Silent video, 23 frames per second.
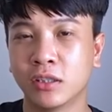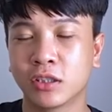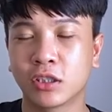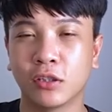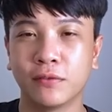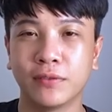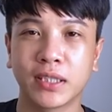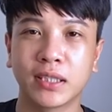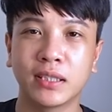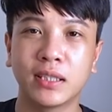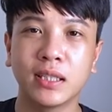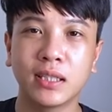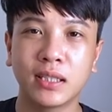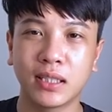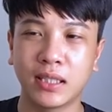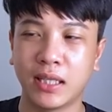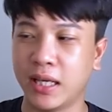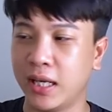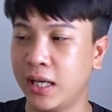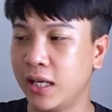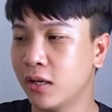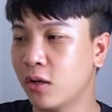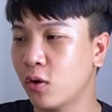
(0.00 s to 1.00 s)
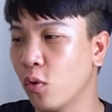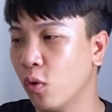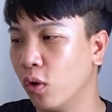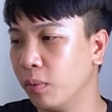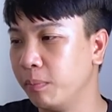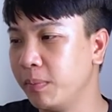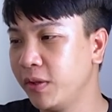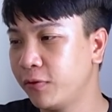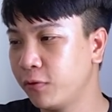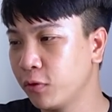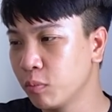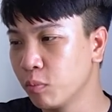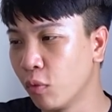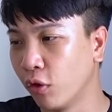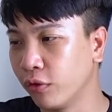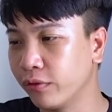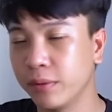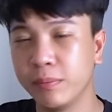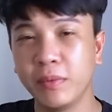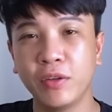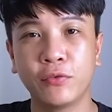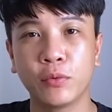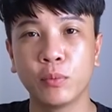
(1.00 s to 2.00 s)
so với cái thiết kế của Bifold 4
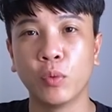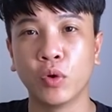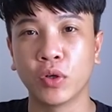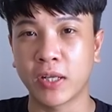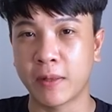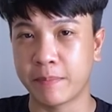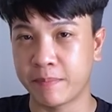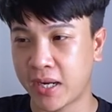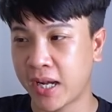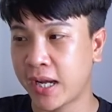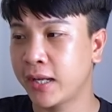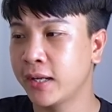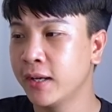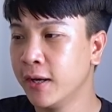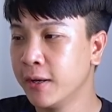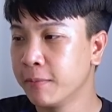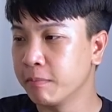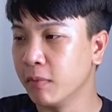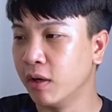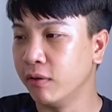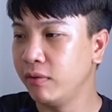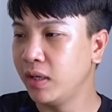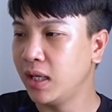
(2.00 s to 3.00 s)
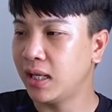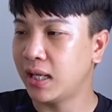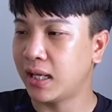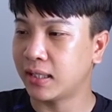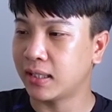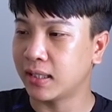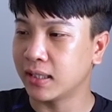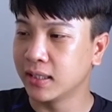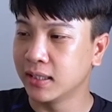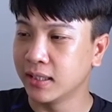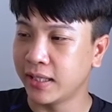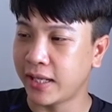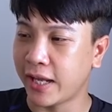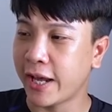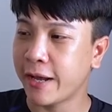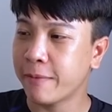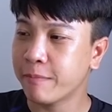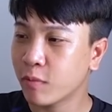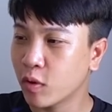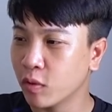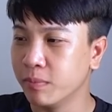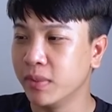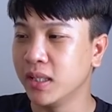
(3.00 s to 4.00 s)
và Bifold 4 năm nay bởi vì là người
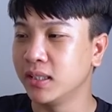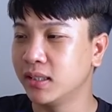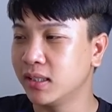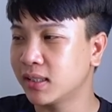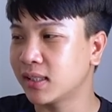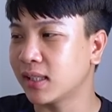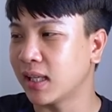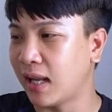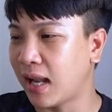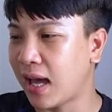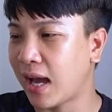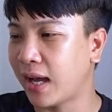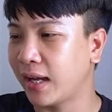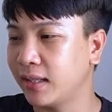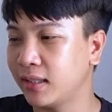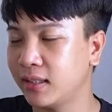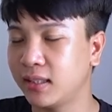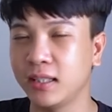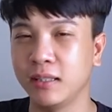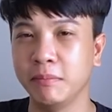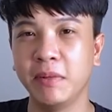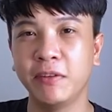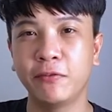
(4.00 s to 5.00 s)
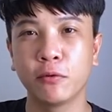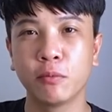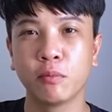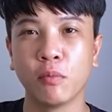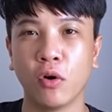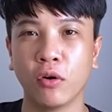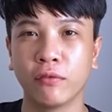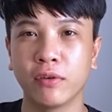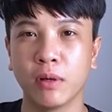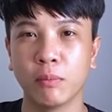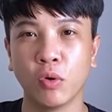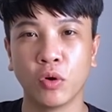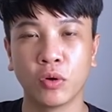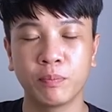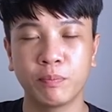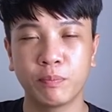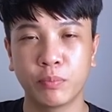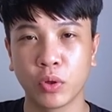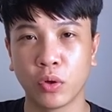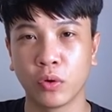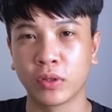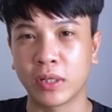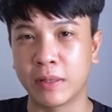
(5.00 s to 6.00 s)
em của mình chia sẻ lại thì Bifold 4 và 4
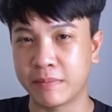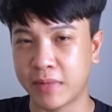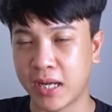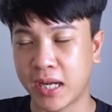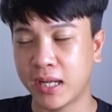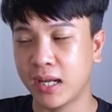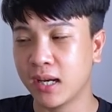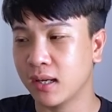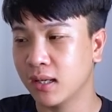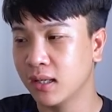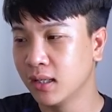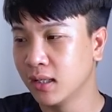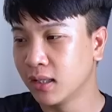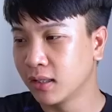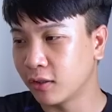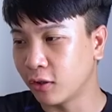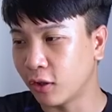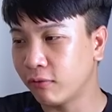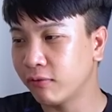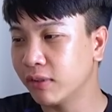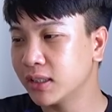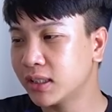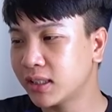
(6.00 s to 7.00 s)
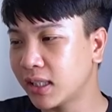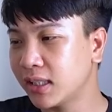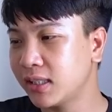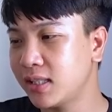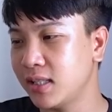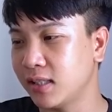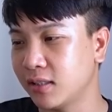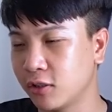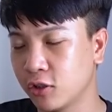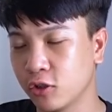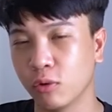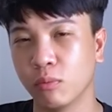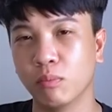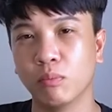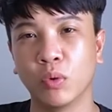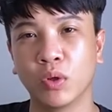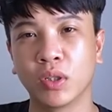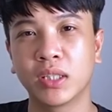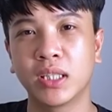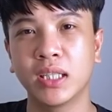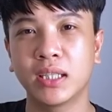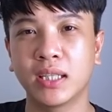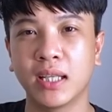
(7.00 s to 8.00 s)
Pro năm năm nay á nó vẫn sẽ chỉ sử dụng một
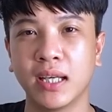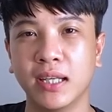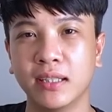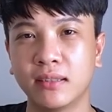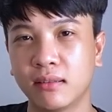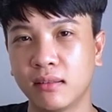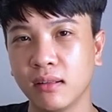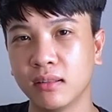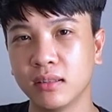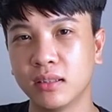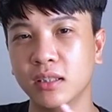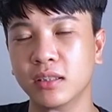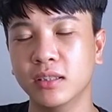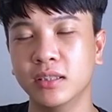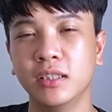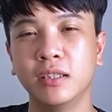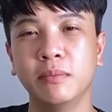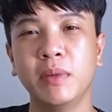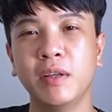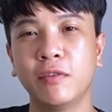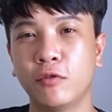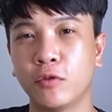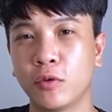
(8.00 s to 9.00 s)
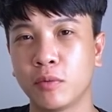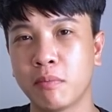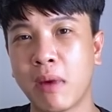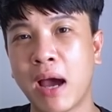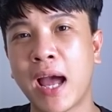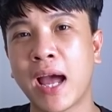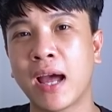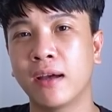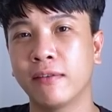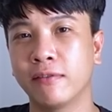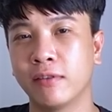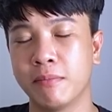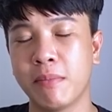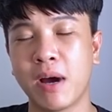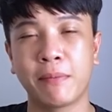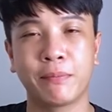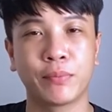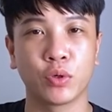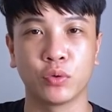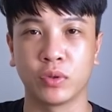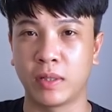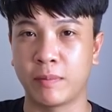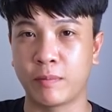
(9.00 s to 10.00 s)
cái thiết kế tương tự như Bifold 3 và 3
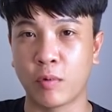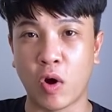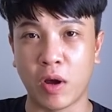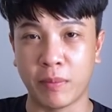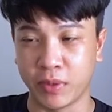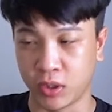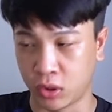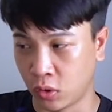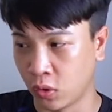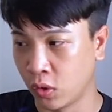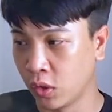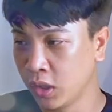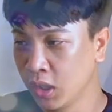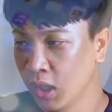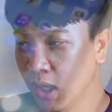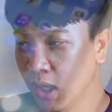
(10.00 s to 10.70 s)
Pro năm ngoái mà thôi.